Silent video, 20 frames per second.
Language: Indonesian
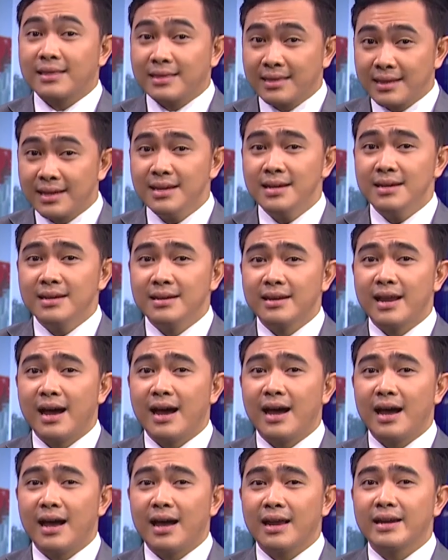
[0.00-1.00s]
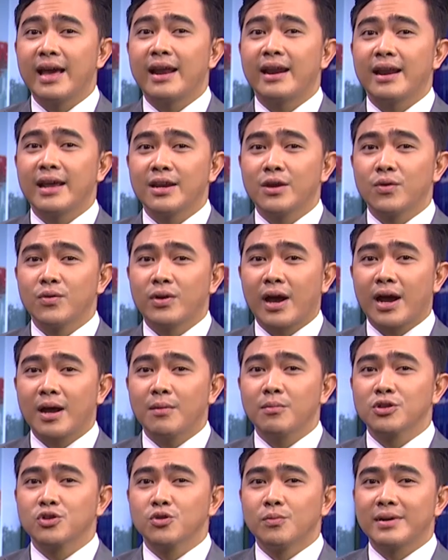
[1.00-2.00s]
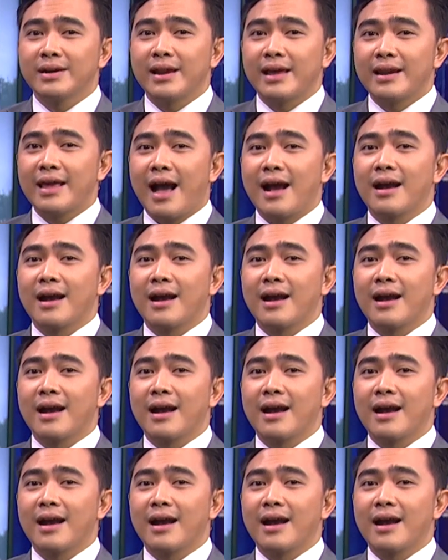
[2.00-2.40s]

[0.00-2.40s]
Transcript: Nanti dan dana yang digunakan bersumber